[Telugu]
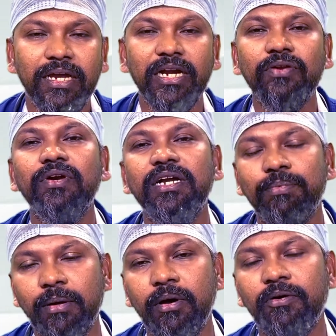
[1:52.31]
ఎటువంటి
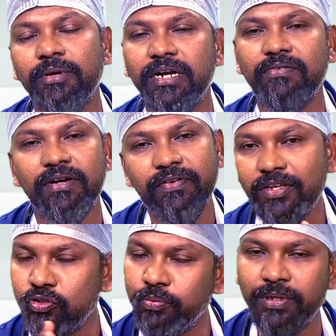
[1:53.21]
ప్రభావం అనేటువంటివి
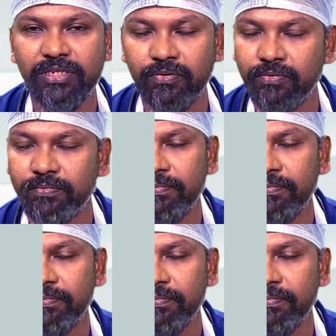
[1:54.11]
చూపించవు